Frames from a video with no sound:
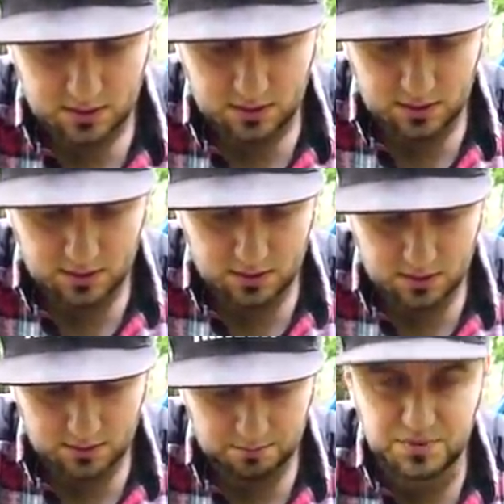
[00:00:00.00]

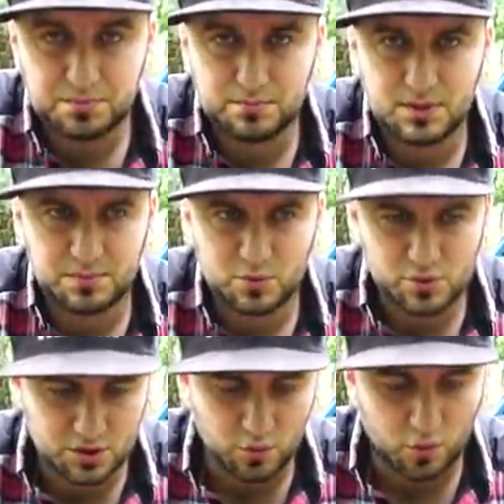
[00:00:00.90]
Э, не
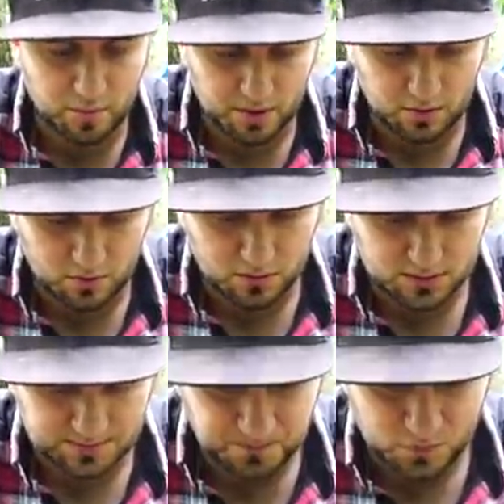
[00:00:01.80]
петрушки, а укропа какого-то.